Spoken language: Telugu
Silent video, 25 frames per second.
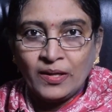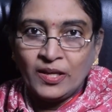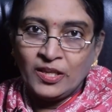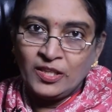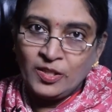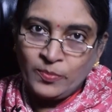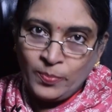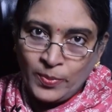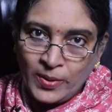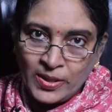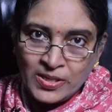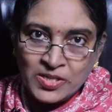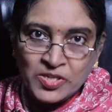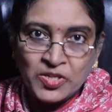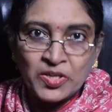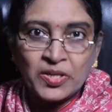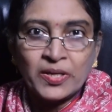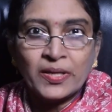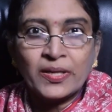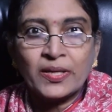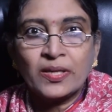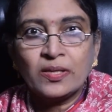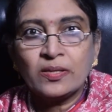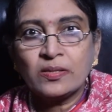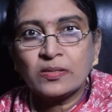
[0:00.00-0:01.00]
ఇది
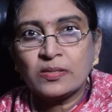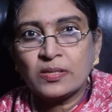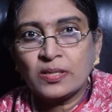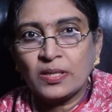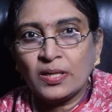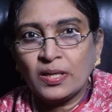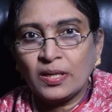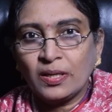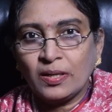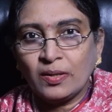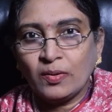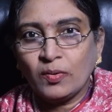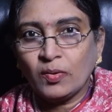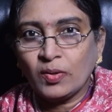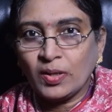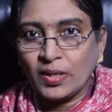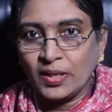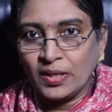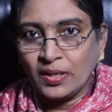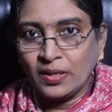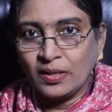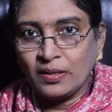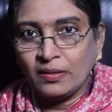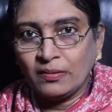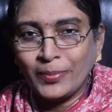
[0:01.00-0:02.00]
ప్రత్యేకించి ఒక
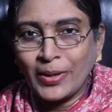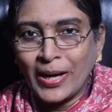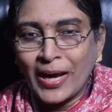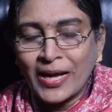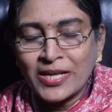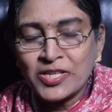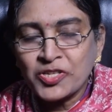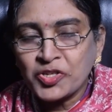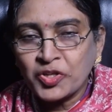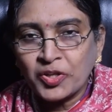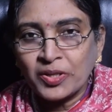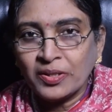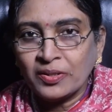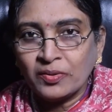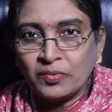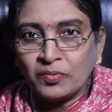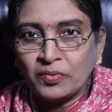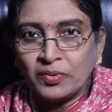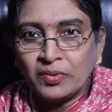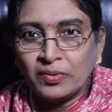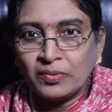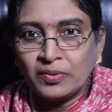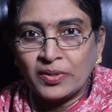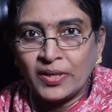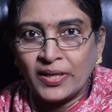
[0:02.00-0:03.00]
బ్రాంచ్ కింద
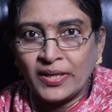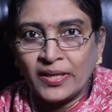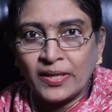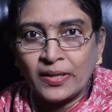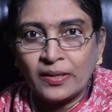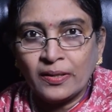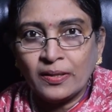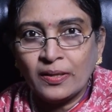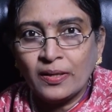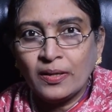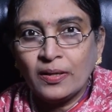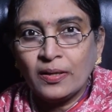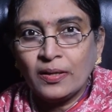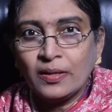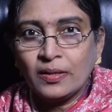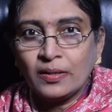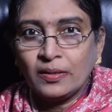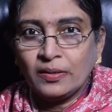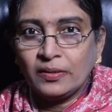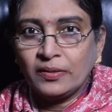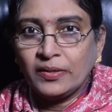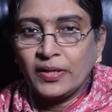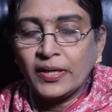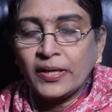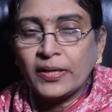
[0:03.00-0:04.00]
ఉంటుందండి
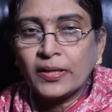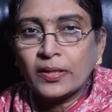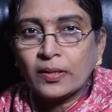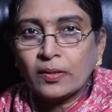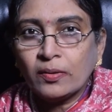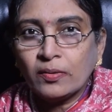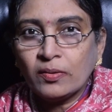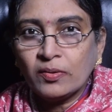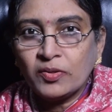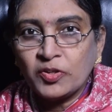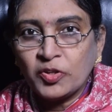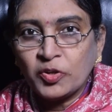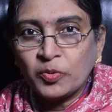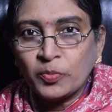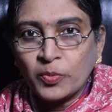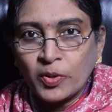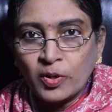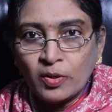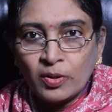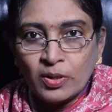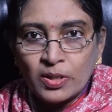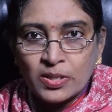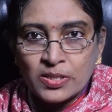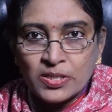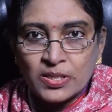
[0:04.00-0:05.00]
దీంట్లో
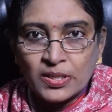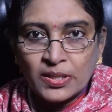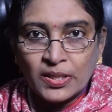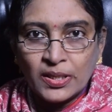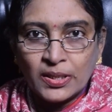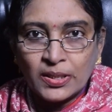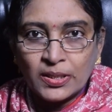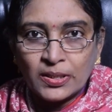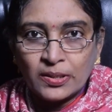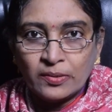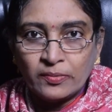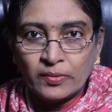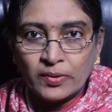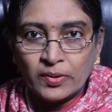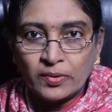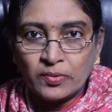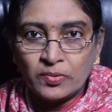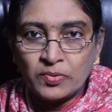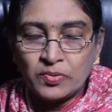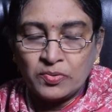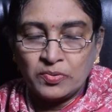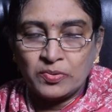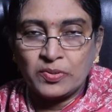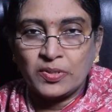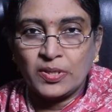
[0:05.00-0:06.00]
న్యూమరాలజీ నేను
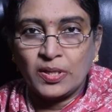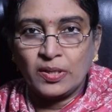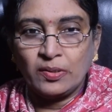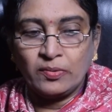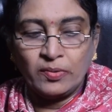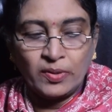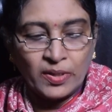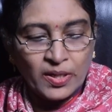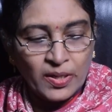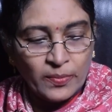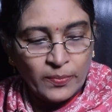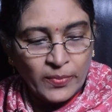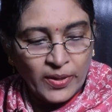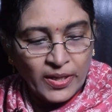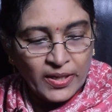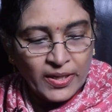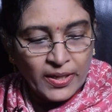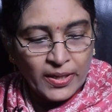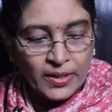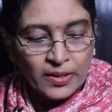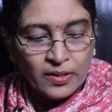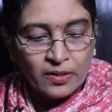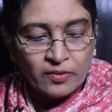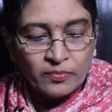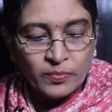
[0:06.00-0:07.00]
ఎంతవరకు చూస్తాను అంటే మీ
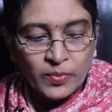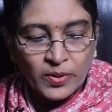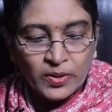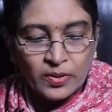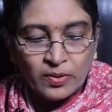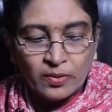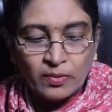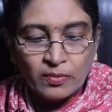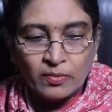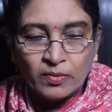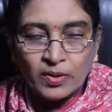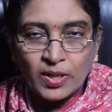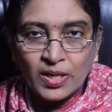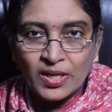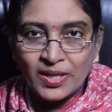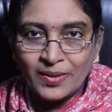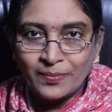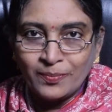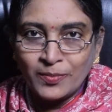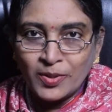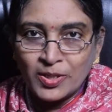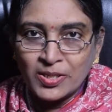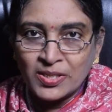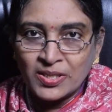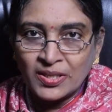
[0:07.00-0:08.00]
డేట్ ఆఫ్ బర్త్లో ఉన్న
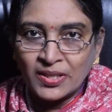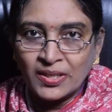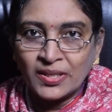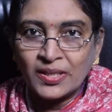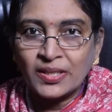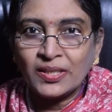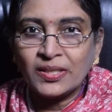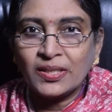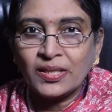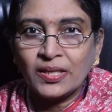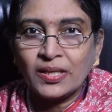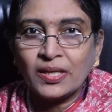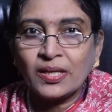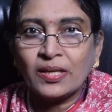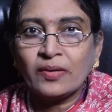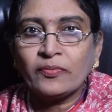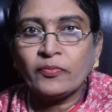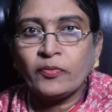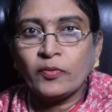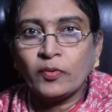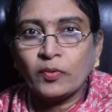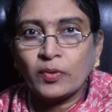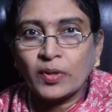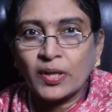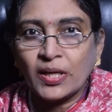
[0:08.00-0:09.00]
నెంబర్స్ ఏంటి దీనికి
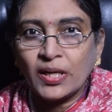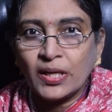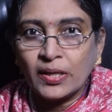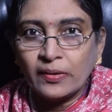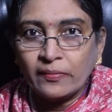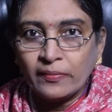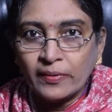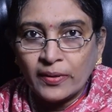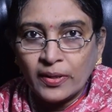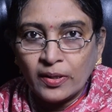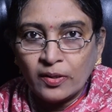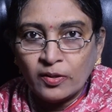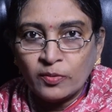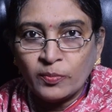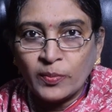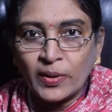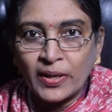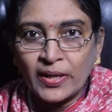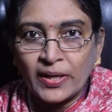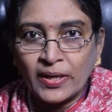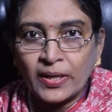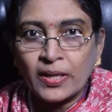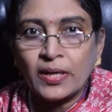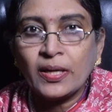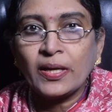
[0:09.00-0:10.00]
ఫోకల్ లెవెల్లో
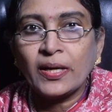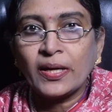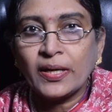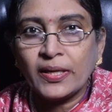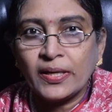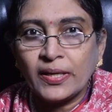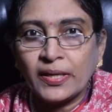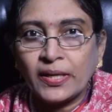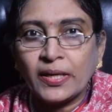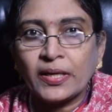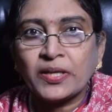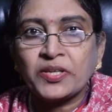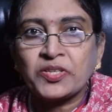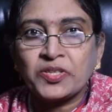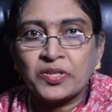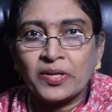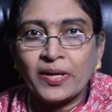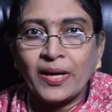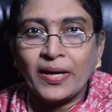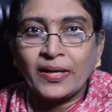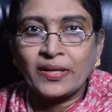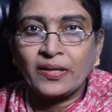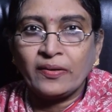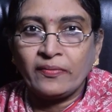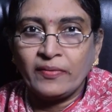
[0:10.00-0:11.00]
మనకి ఏ
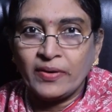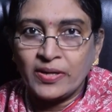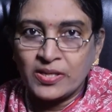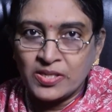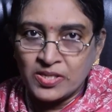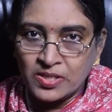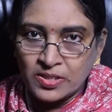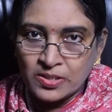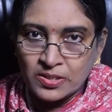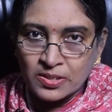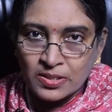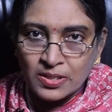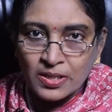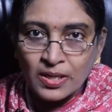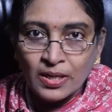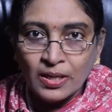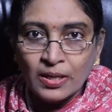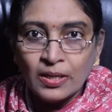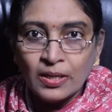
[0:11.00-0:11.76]
డిరెక్షన్ యాక్టివేట్ చేస్తే